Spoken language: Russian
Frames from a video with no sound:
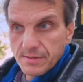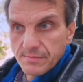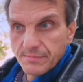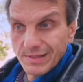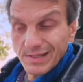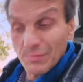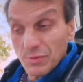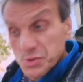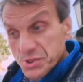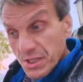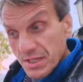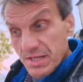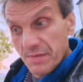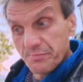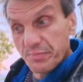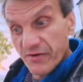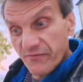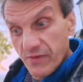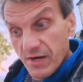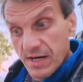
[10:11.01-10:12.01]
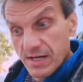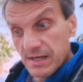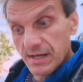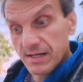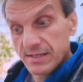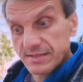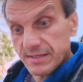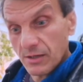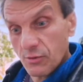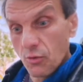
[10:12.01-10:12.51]
Потому что они привыкли
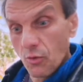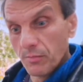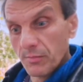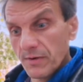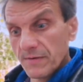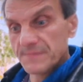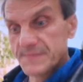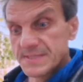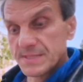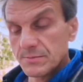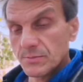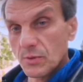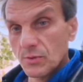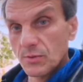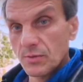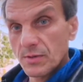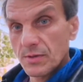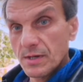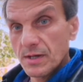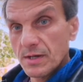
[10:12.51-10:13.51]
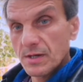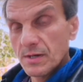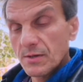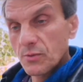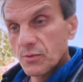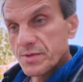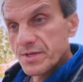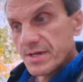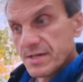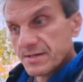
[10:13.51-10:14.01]
к такому всему.
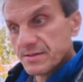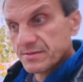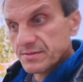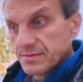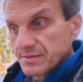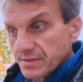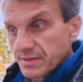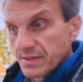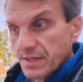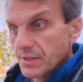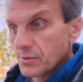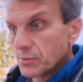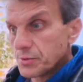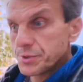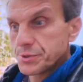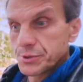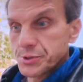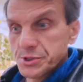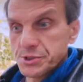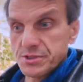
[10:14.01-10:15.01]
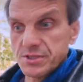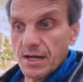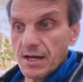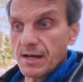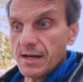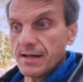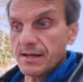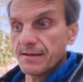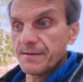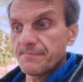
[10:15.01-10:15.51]
У них и у
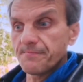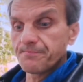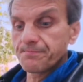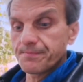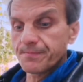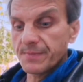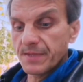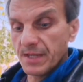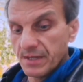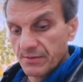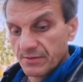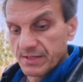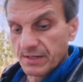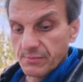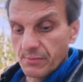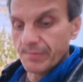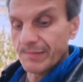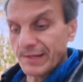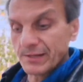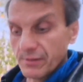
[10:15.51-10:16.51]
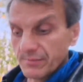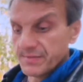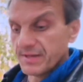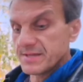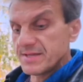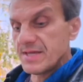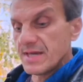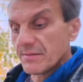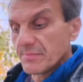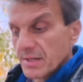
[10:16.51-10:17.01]
Юща, и у тому подобное
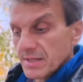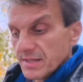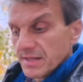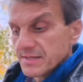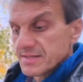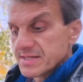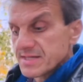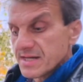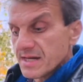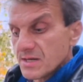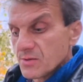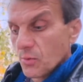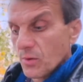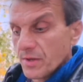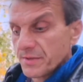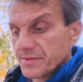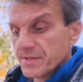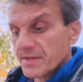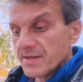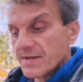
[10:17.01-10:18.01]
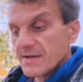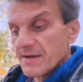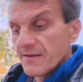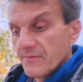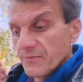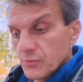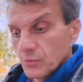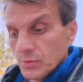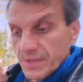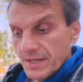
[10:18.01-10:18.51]
не было никакой
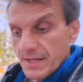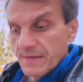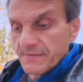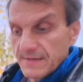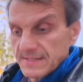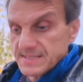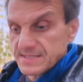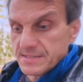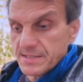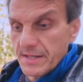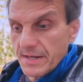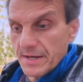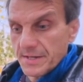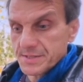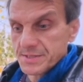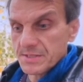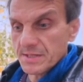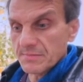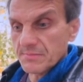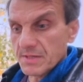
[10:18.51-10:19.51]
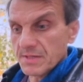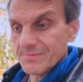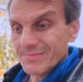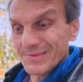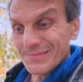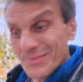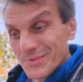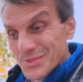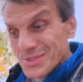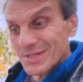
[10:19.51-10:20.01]
внутреннего стержня.
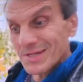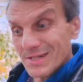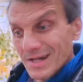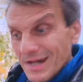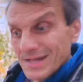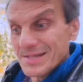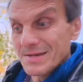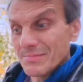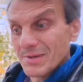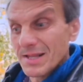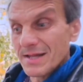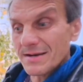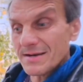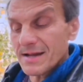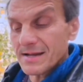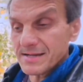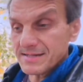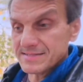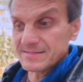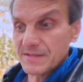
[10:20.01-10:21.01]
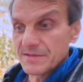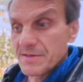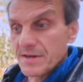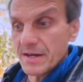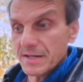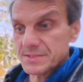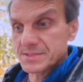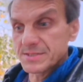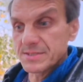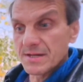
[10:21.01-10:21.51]
потому что они были
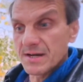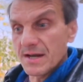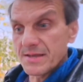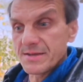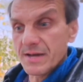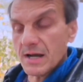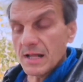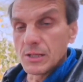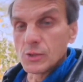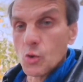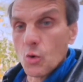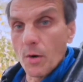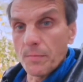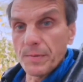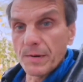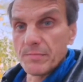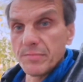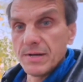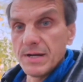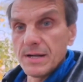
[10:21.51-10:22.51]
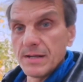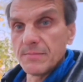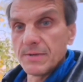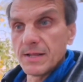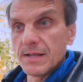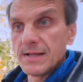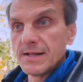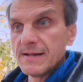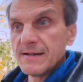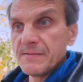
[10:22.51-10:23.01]
ракостоящие, они холопы были.
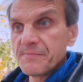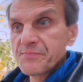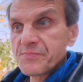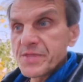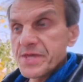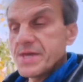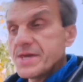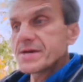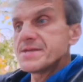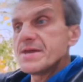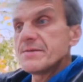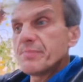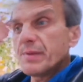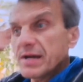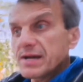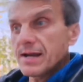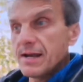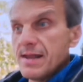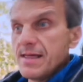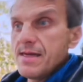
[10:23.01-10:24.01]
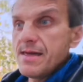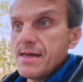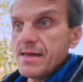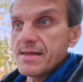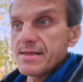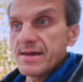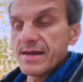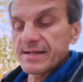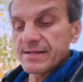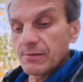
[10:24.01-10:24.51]
Их
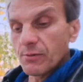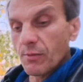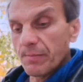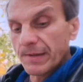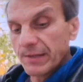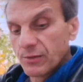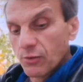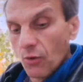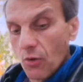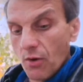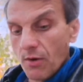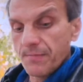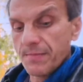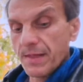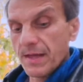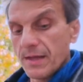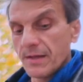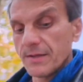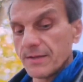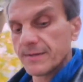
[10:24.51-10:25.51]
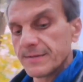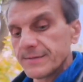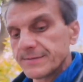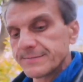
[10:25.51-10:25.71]
поколение и тому подобное.